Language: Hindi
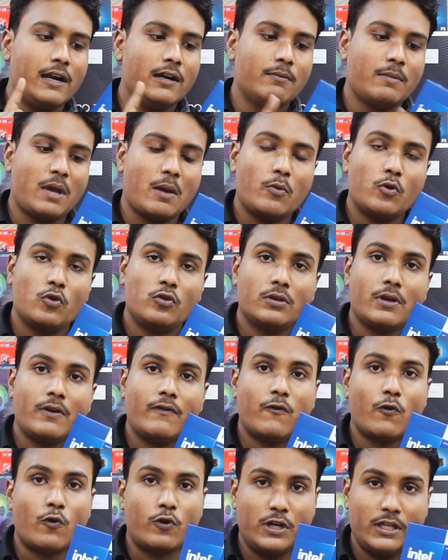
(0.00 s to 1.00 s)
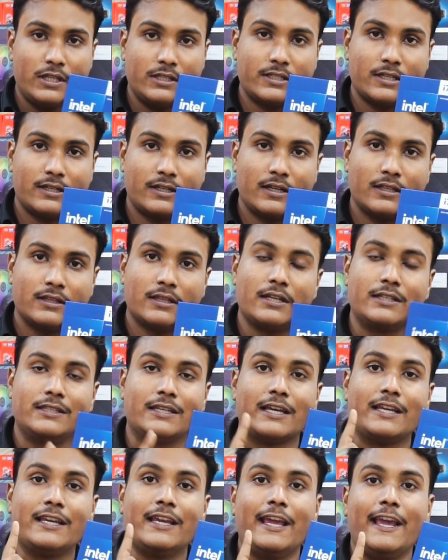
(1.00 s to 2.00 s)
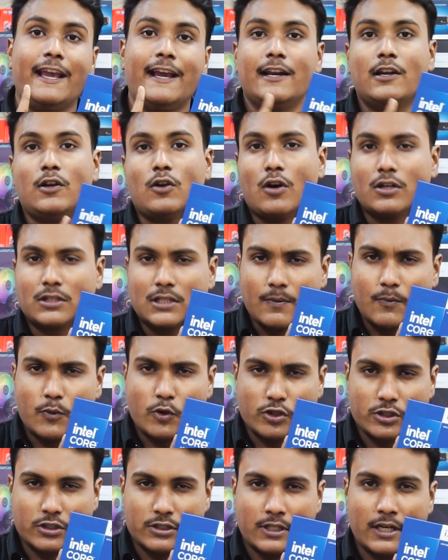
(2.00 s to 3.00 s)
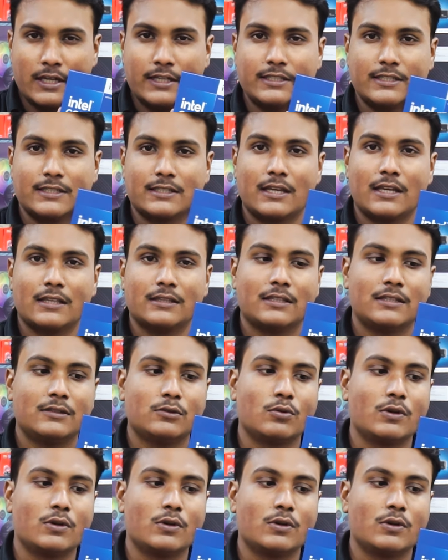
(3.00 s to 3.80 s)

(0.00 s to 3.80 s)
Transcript: एंड मैं बोलूंगा 14 जन के अंदर यही एक लौता प्रोसेसर है जिसके अंदर